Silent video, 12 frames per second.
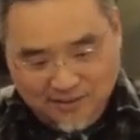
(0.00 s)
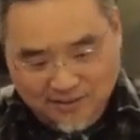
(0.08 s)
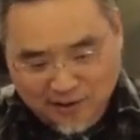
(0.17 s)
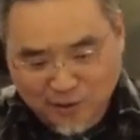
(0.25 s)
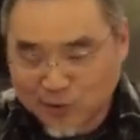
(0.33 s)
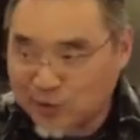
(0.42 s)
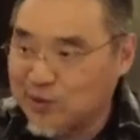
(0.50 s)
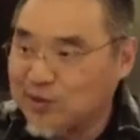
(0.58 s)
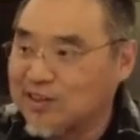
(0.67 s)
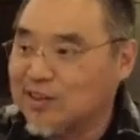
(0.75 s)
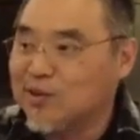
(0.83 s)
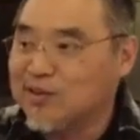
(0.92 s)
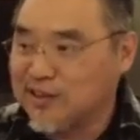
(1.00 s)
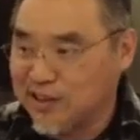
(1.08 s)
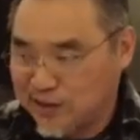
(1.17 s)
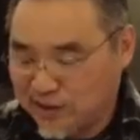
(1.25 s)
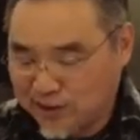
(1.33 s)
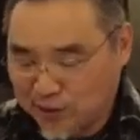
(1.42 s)
能够能够解
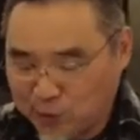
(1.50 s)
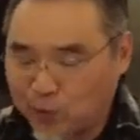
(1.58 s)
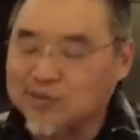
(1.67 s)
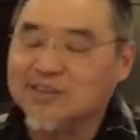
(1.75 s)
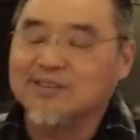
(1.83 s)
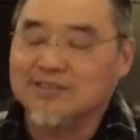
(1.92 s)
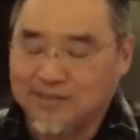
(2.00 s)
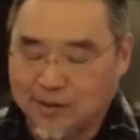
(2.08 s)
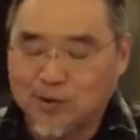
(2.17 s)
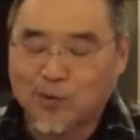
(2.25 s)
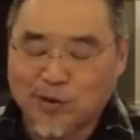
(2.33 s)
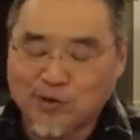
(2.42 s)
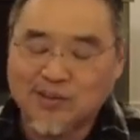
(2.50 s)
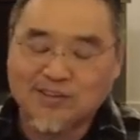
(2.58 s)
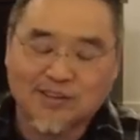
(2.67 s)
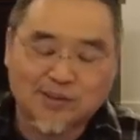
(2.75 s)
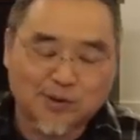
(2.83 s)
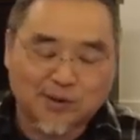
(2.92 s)
释的通的，能够完全
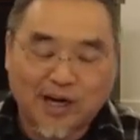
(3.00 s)
解释通。